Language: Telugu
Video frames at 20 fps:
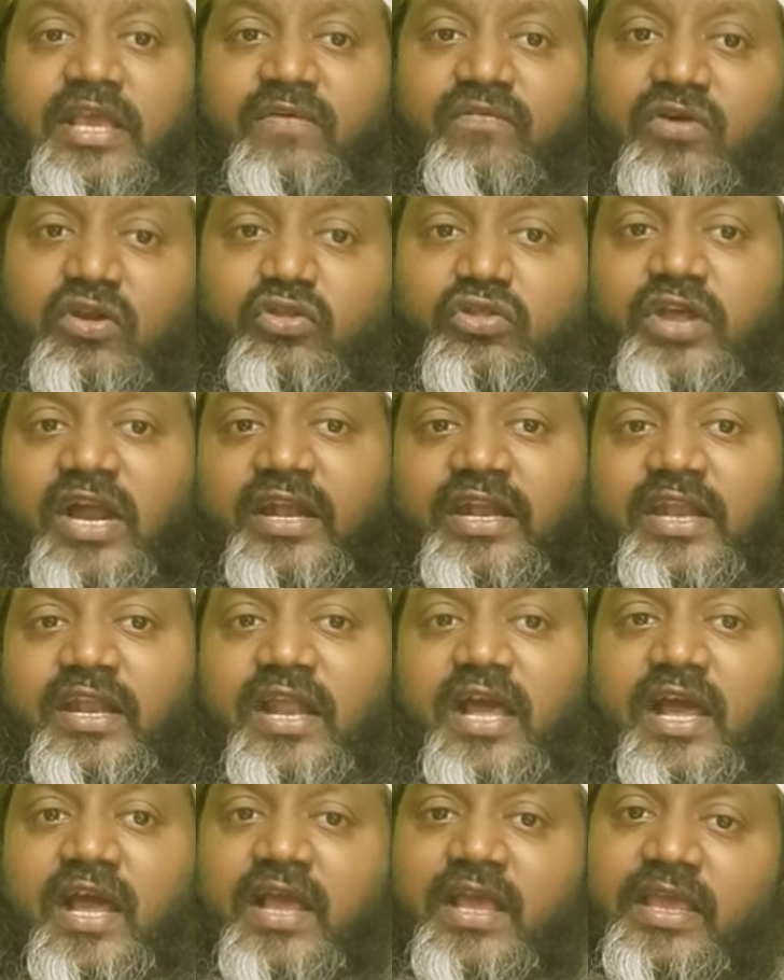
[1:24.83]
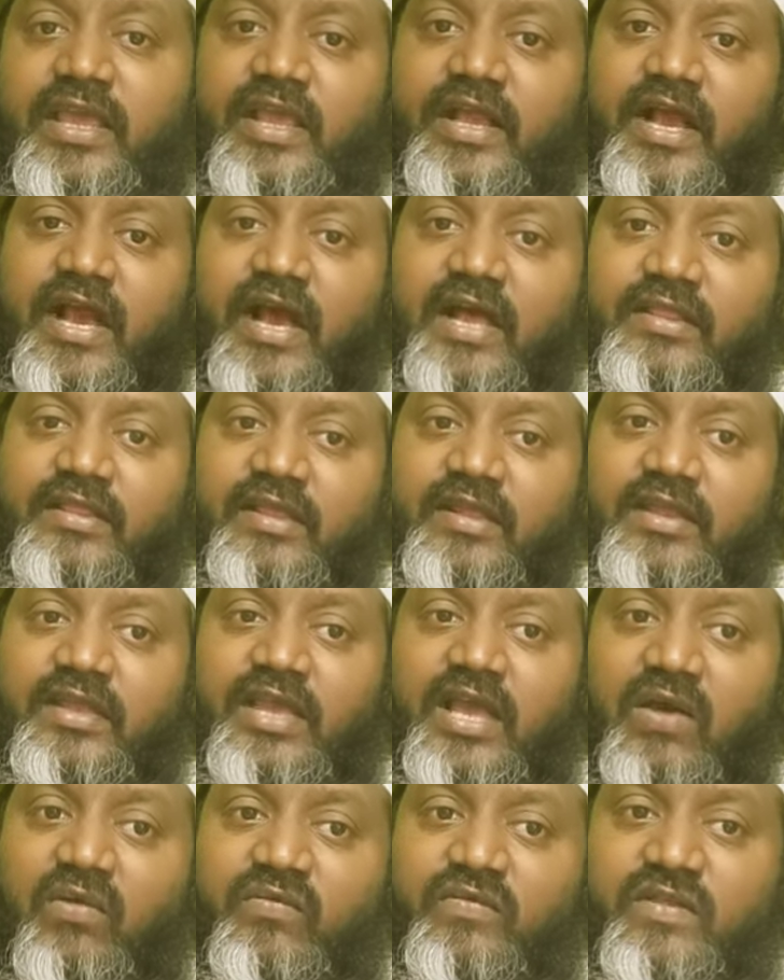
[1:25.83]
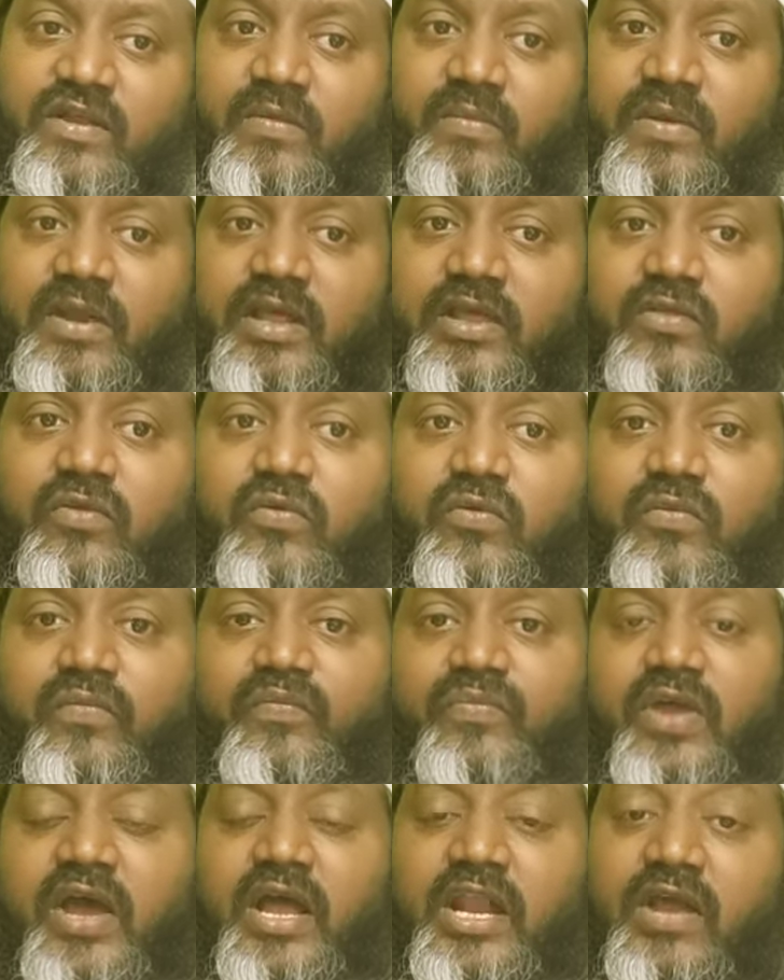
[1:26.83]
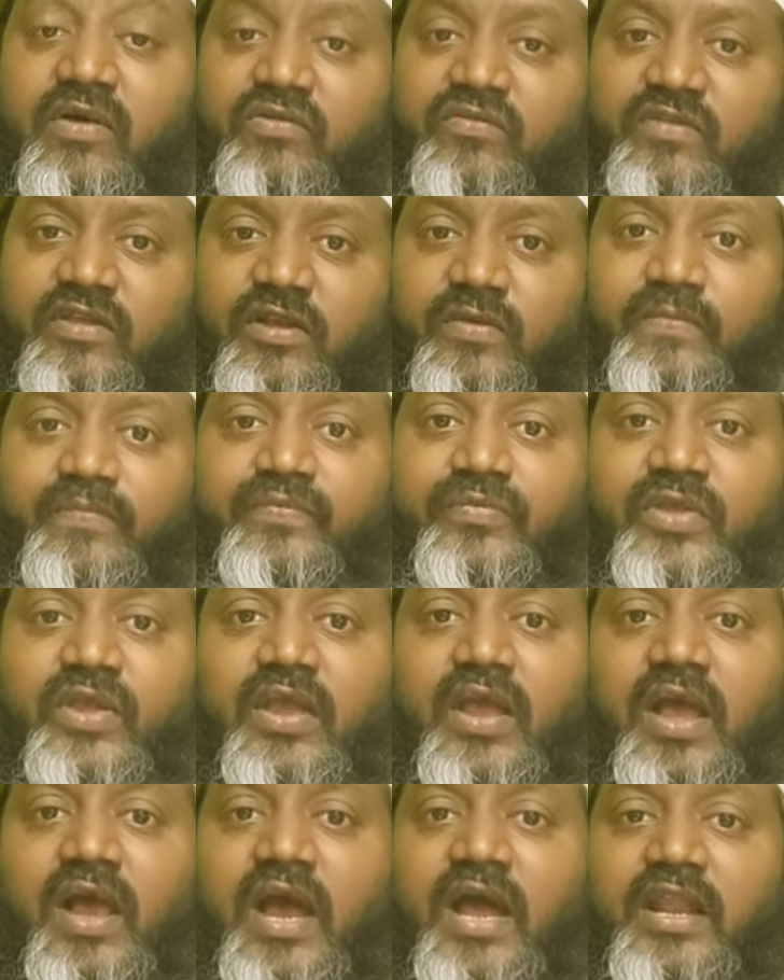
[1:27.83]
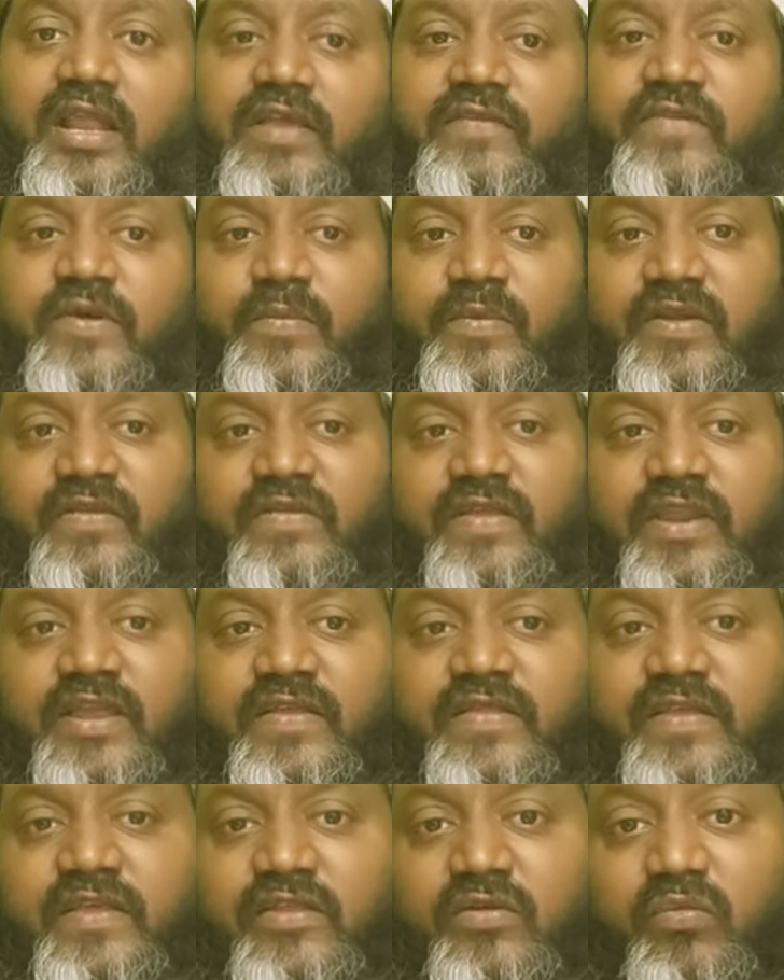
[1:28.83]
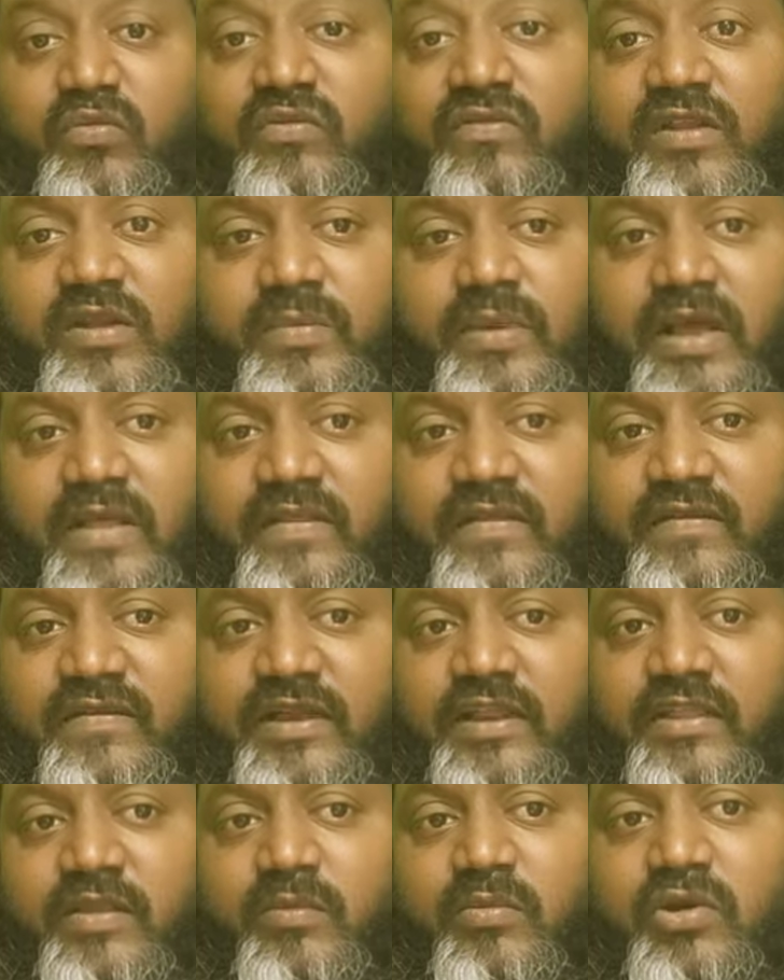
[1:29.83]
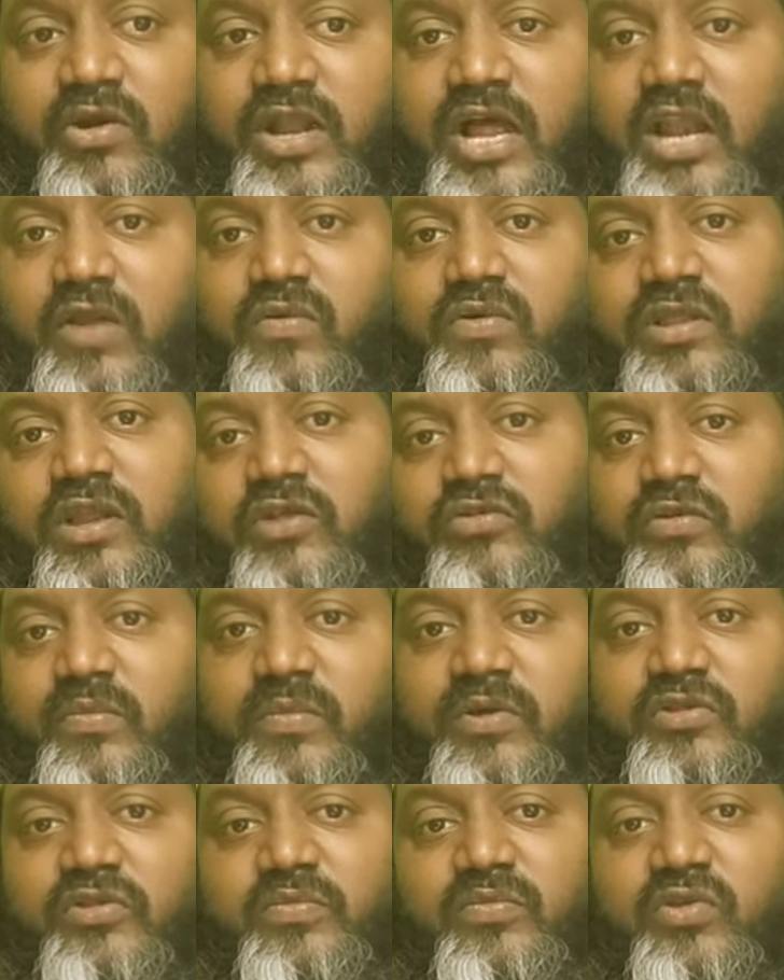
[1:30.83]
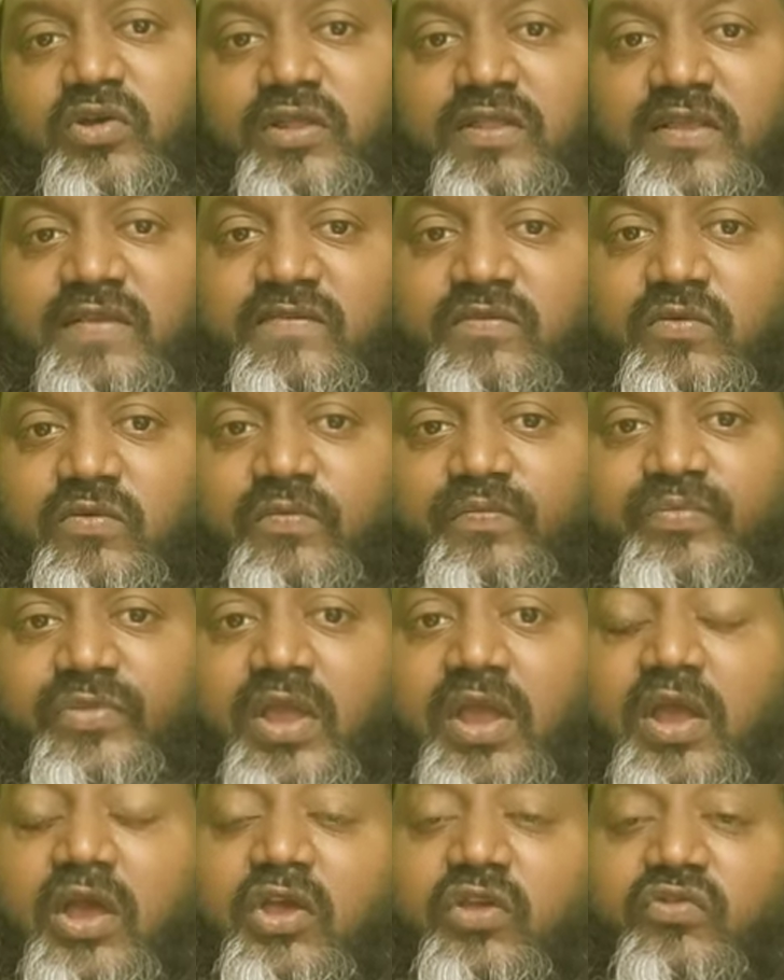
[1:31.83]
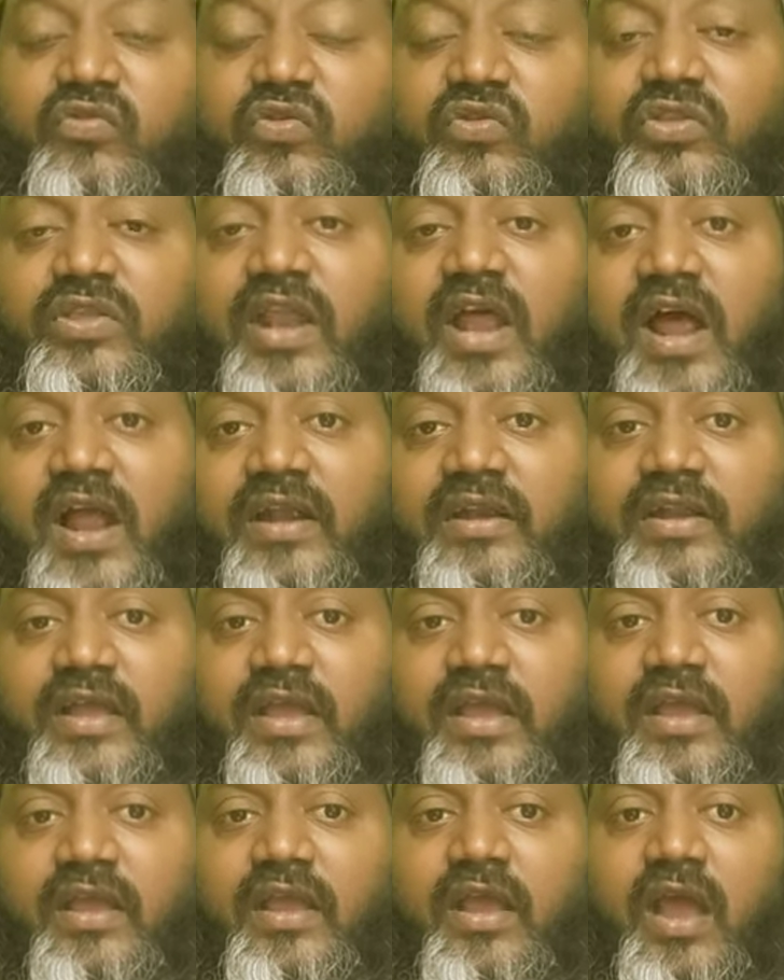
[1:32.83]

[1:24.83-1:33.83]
ఎవరు దాటినా ఇక అతనికి అవసరం లేదు అనవసరం అని చెప్పడం జరిగింది ఇది ముస్లిం హదీస్ గ్రంథంలో నాలుగు వందల తొంభై తొమ్మిదో హదీసు సుత్ర అంటే